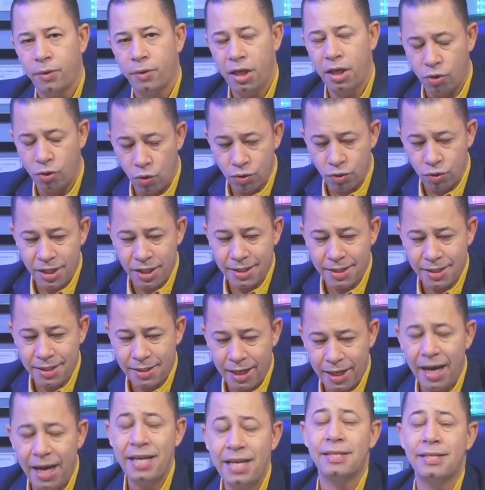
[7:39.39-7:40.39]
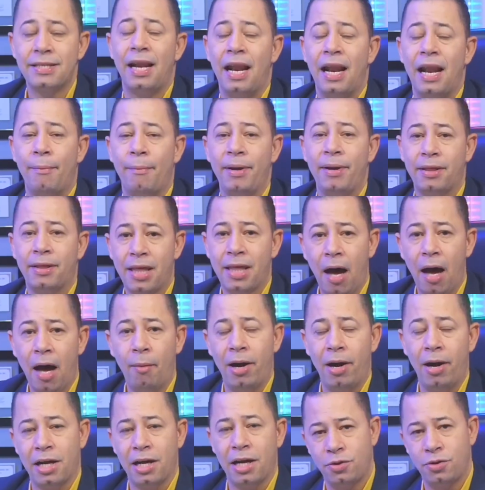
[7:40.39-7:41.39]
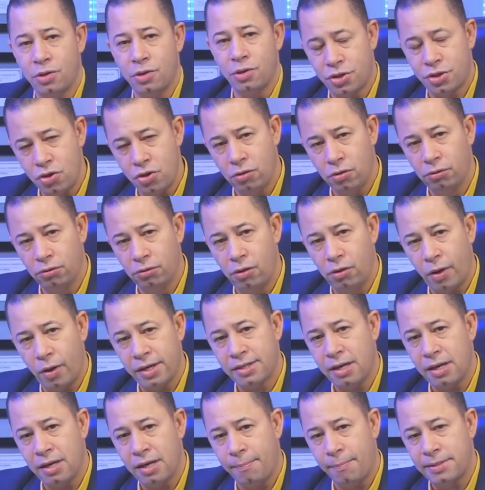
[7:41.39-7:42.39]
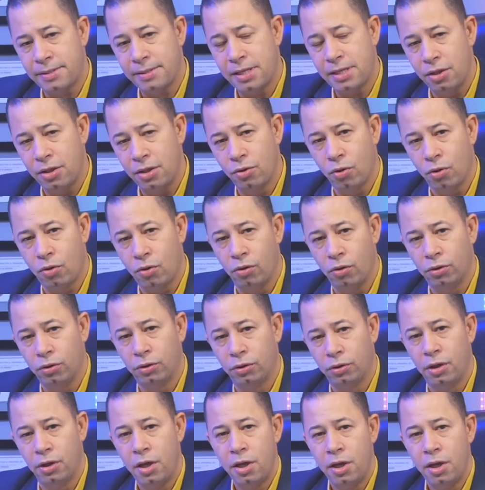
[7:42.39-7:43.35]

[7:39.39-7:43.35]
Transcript: Entonces es lamentable la situación, lo que está pasando con